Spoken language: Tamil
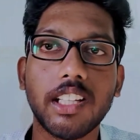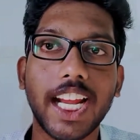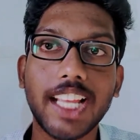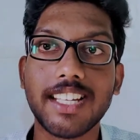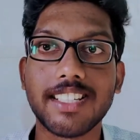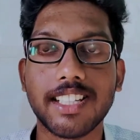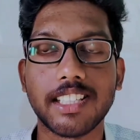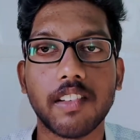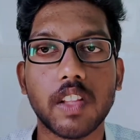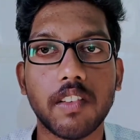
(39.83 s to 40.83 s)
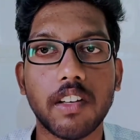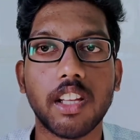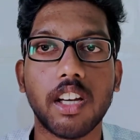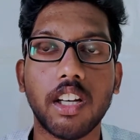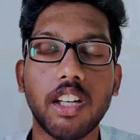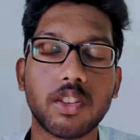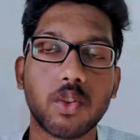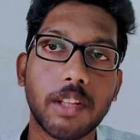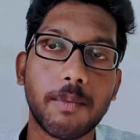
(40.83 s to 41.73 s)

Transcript: ஏஜ் ரெஸ்ட்ரிக்ஷன் வந்து விழுந்திருக்கு ஸோ அது